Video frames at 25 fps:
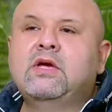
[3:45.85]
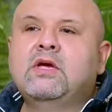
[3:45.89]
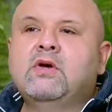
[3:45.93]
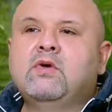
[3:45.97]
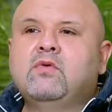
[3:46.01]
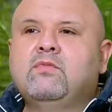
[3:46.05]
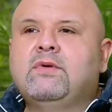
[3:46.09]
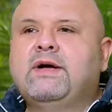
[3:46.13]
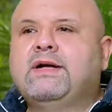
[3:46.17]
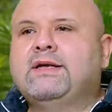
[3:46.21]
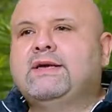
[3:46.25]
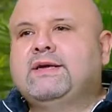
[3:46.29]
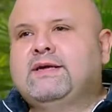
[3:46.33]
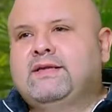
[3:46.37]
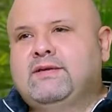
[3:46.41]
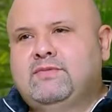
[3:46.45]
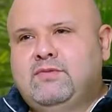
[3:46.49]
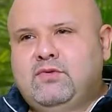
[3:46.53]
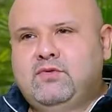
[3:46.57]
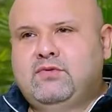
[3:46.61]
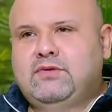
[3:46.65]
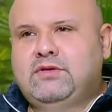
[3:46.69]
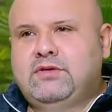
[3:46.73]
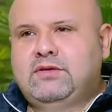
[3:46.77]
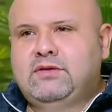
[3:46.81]
بعد كده
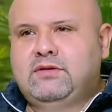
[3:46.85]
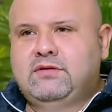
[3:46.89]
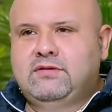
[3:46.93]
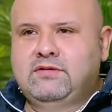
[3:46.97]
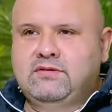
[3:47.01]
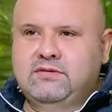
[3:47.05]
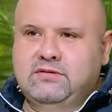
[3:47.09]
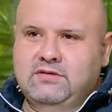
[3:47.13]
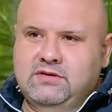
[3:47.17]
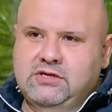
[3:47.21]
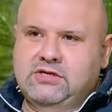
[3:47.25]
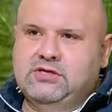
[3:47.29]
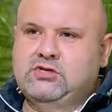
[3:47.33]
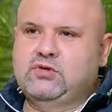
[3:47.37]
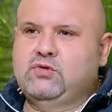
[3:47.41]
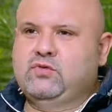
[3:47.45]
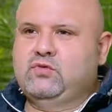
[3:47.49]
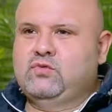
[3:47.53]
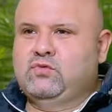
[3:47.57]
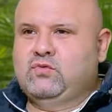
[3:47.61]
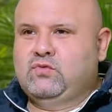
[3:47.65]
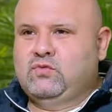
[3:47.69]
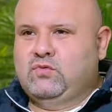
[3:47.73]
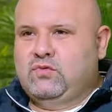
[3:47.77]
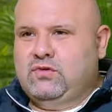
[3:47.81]
بقوا اثنين
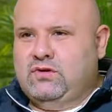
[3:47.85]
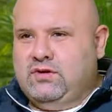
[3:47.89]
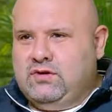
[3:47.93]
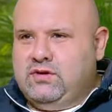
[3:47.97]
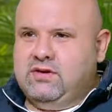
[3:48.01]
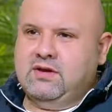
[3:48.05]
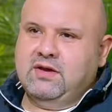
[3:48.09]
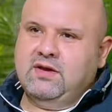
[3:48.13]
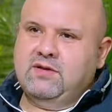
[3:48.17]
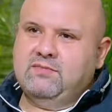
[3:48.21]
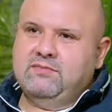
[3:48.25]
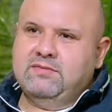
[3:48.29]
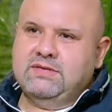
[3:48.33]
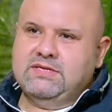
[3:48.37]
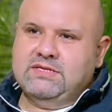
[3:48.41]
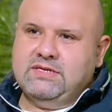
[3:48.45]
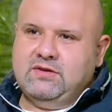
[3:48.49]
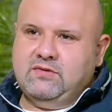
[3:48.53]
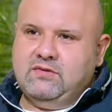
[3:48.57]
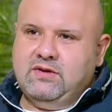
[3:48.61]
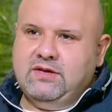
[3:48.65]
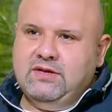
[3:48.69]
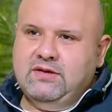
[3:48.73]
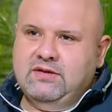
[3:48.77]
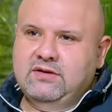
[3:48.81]
دكسيون واللي جنب
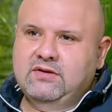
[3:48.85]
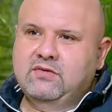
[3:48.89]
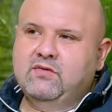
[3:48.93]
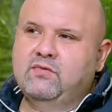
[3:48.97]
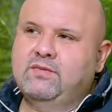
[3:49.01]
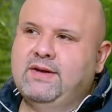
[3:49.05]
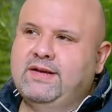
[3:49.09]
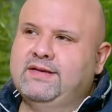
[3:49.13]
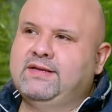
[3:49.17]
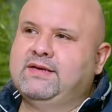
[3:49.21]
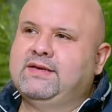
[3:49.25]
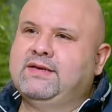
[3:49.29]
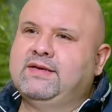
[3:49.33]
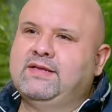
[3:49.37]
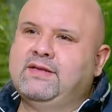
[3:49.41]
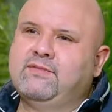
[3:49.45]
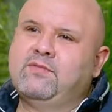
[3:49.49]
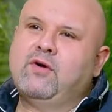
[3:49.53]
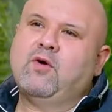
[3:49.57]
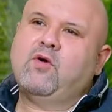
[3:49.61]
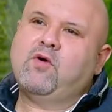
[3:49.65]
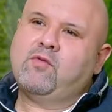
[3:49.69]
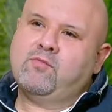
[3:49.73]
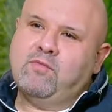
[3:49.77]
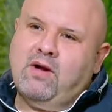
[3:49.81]
السواق بعد كده
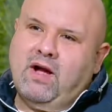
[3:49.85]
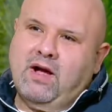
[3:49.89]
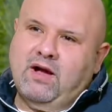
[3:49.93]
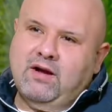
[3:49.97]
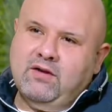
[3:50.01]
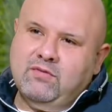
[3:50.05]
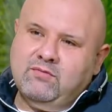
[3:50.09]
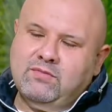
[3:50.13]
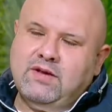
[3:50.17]
بقوا اربعه